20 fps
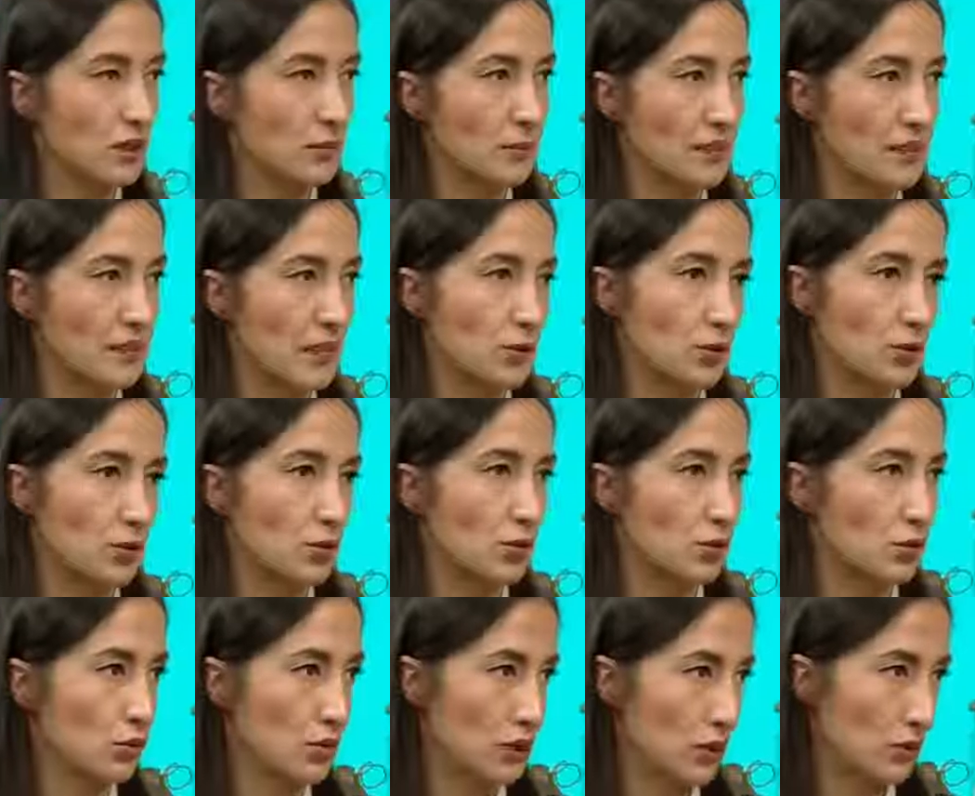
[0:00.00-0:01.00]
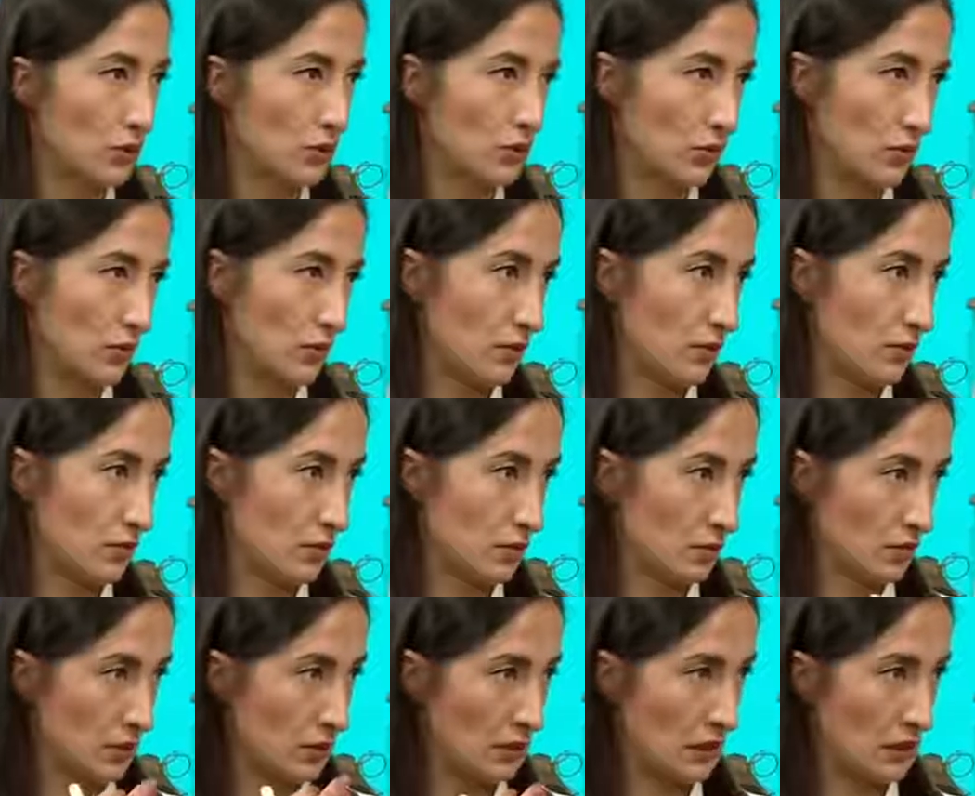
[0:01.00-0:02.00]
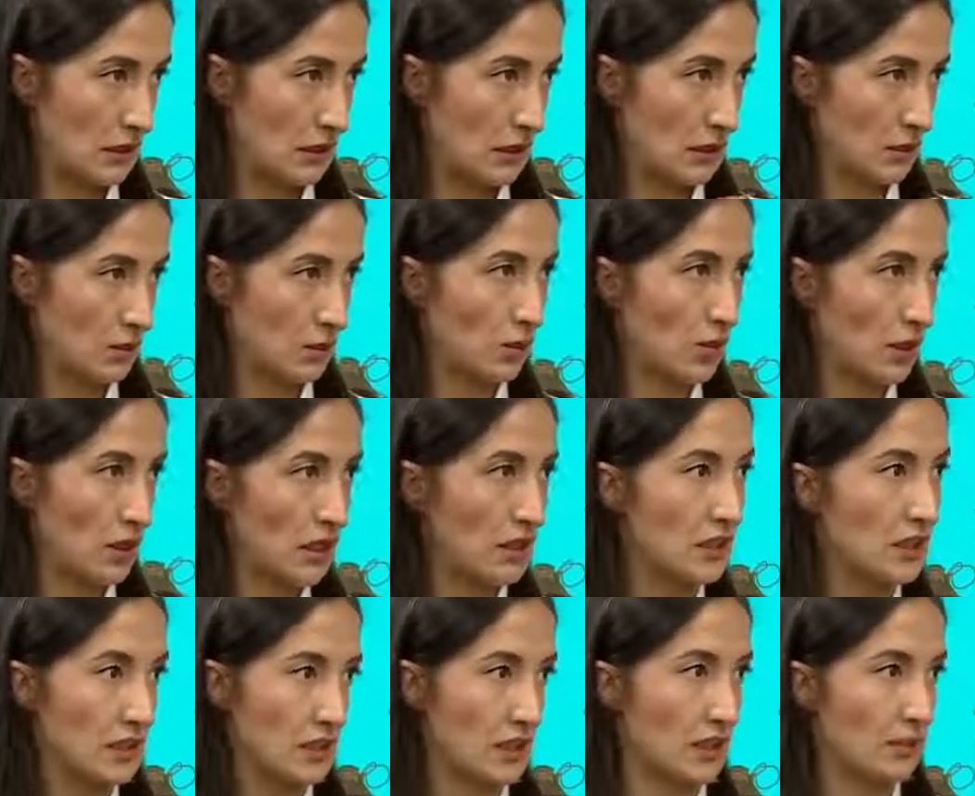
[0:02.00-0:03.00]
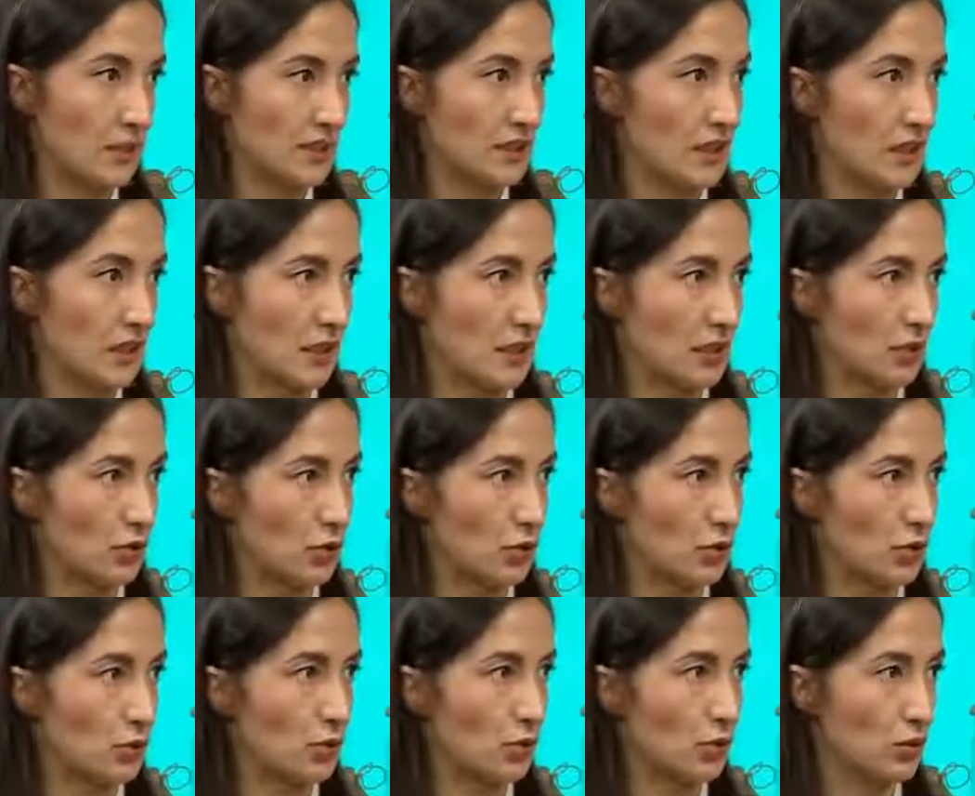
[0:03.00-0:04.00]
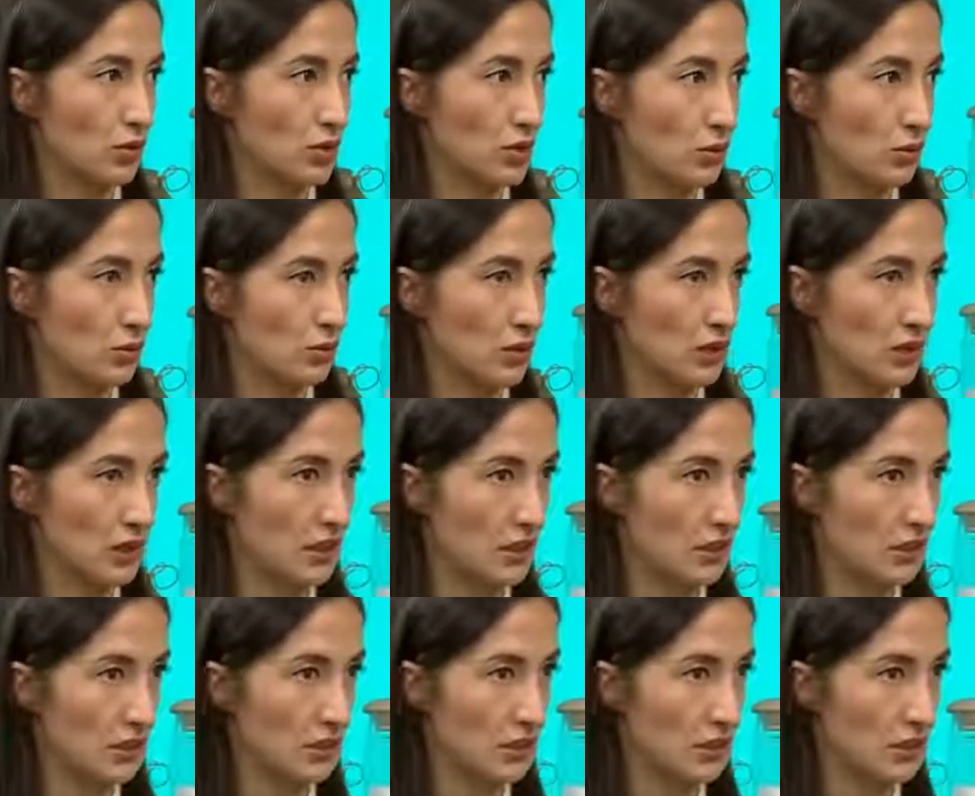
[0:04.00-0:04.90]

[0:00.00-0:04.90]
da mesela kükürtlü sabunu e, orayı yıkaması gerekiyor kükürtlü sabunla da.